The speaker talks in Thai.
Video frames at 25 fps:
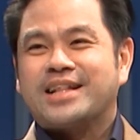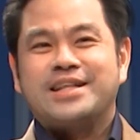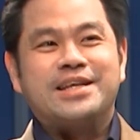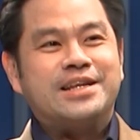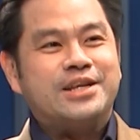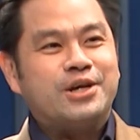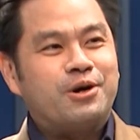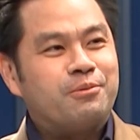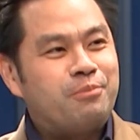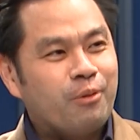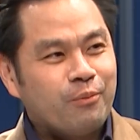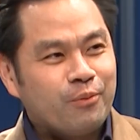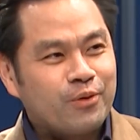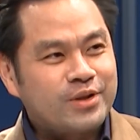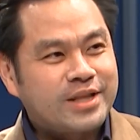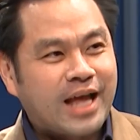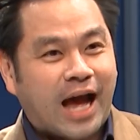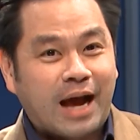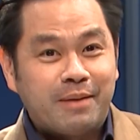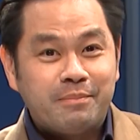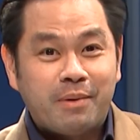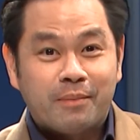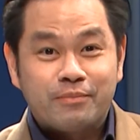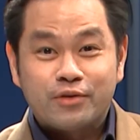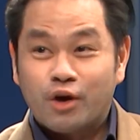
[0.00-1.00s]
กทีเดียวผมต้อง
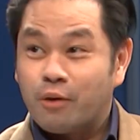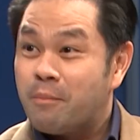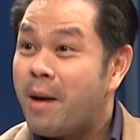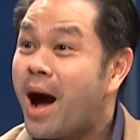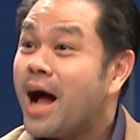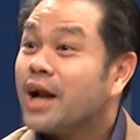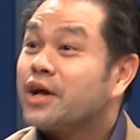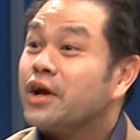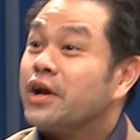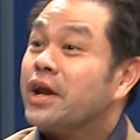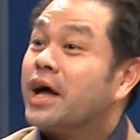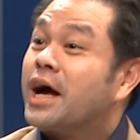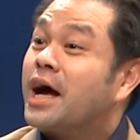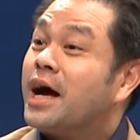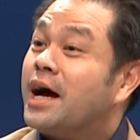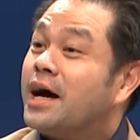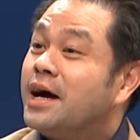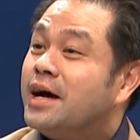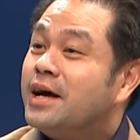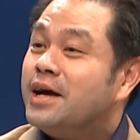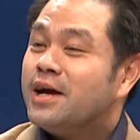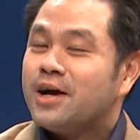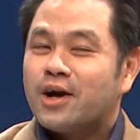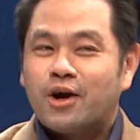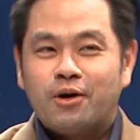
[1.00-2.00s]
ถามจากชาวบ้านก่อนนะฮะ
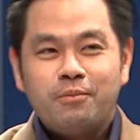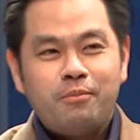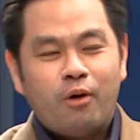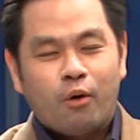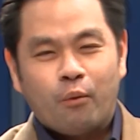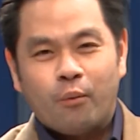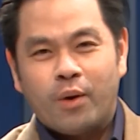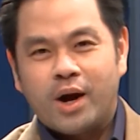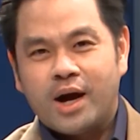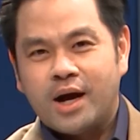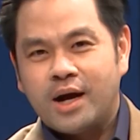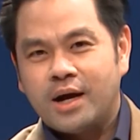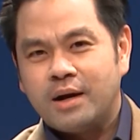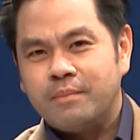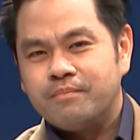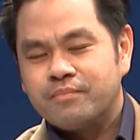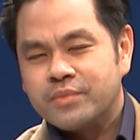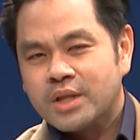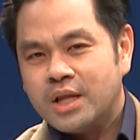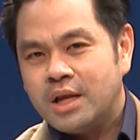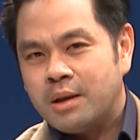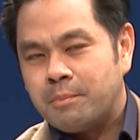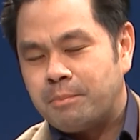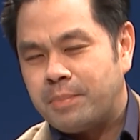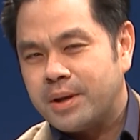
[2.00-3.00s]
เขาบอกว่า
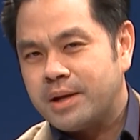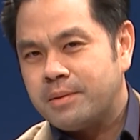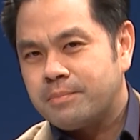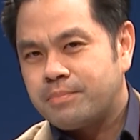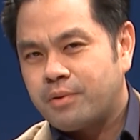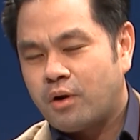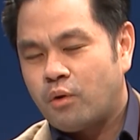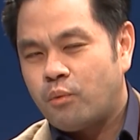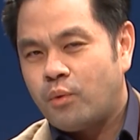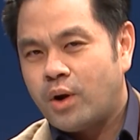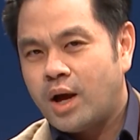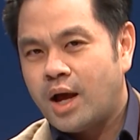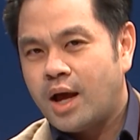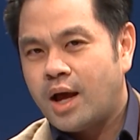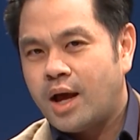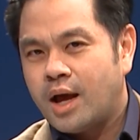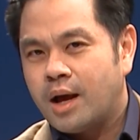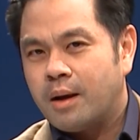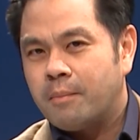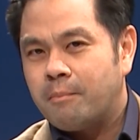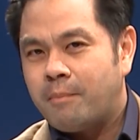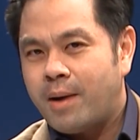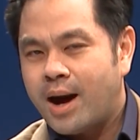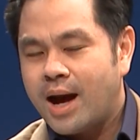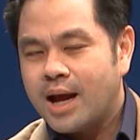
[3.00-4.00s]
เป็นเพราะว่า
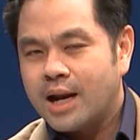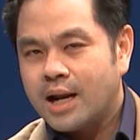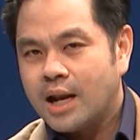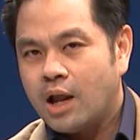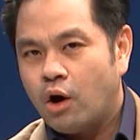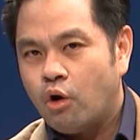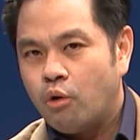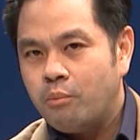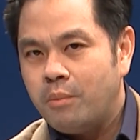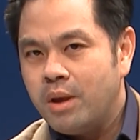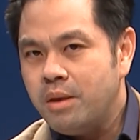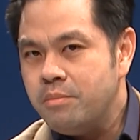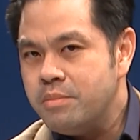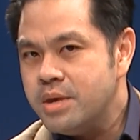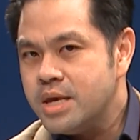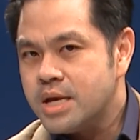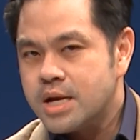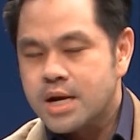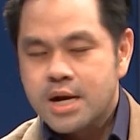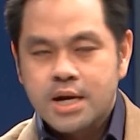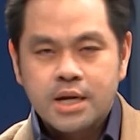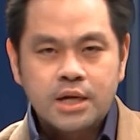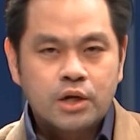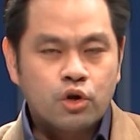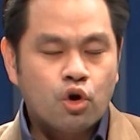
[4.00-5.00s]
บ้านเราไม่มี
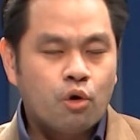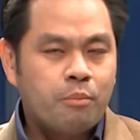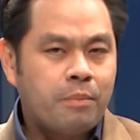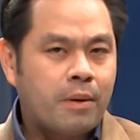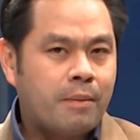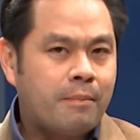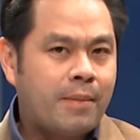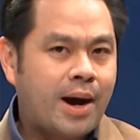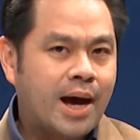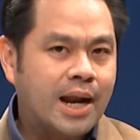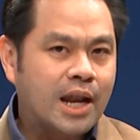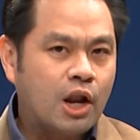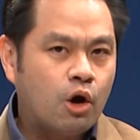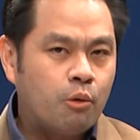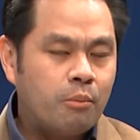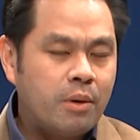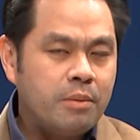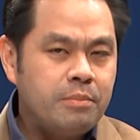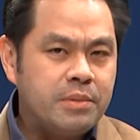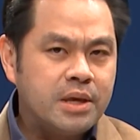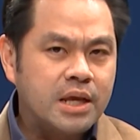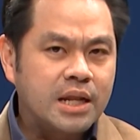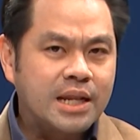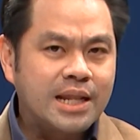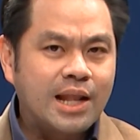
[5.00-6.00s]
เงินงบประมาณเรา
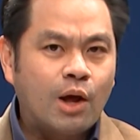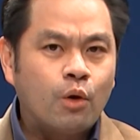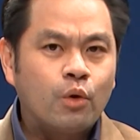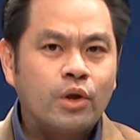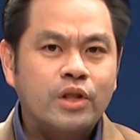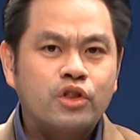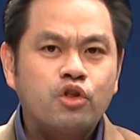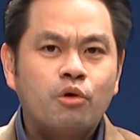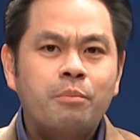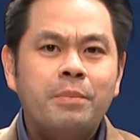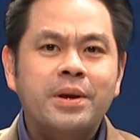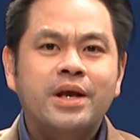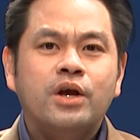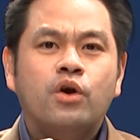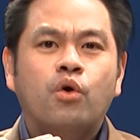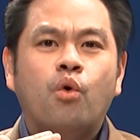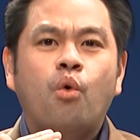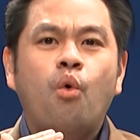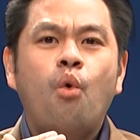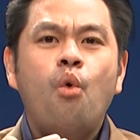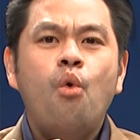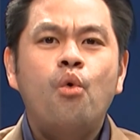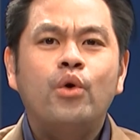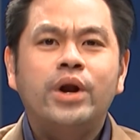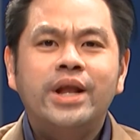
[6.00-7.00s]
ไม่มีเราเลยต้องไป
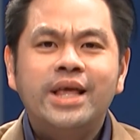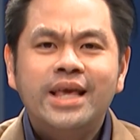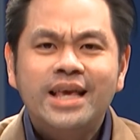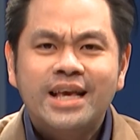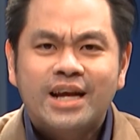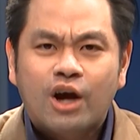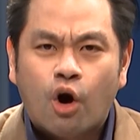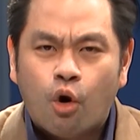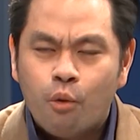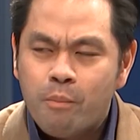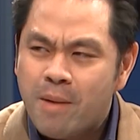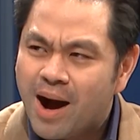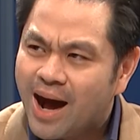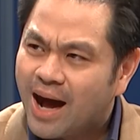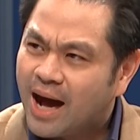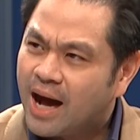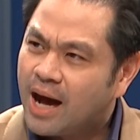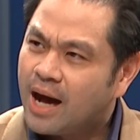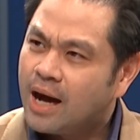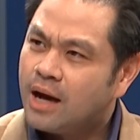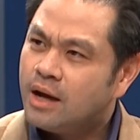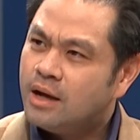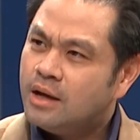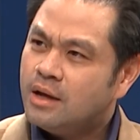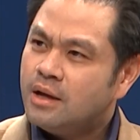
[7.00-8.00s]
กู้หนี้เขามา
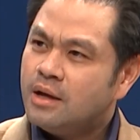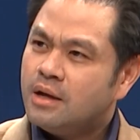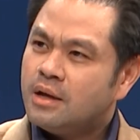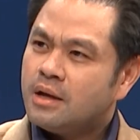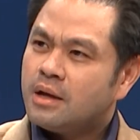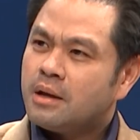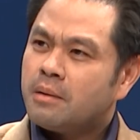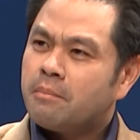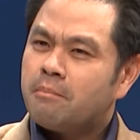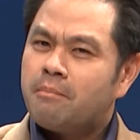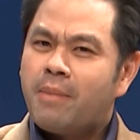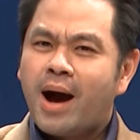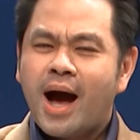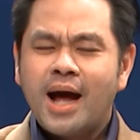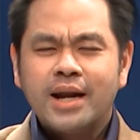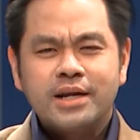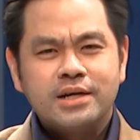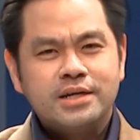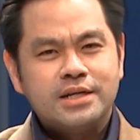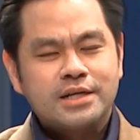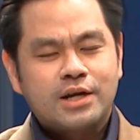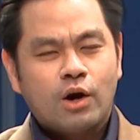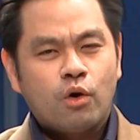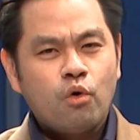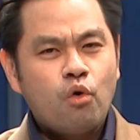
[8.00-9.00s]
บ้าน
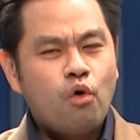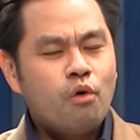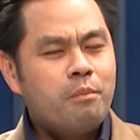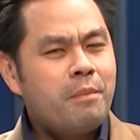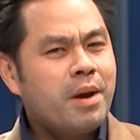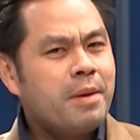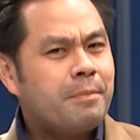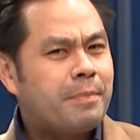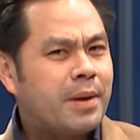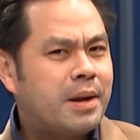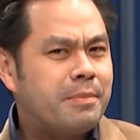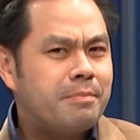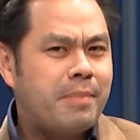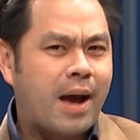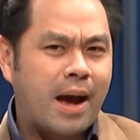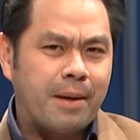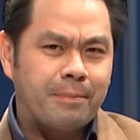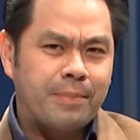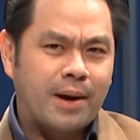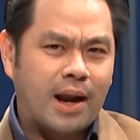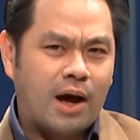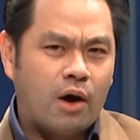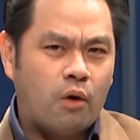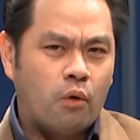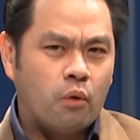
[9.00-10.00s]
อื่นเขาคงไม่เป็นแบ
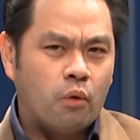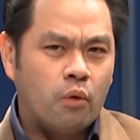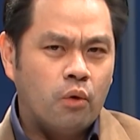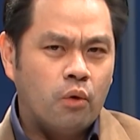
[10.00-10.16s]
บเรา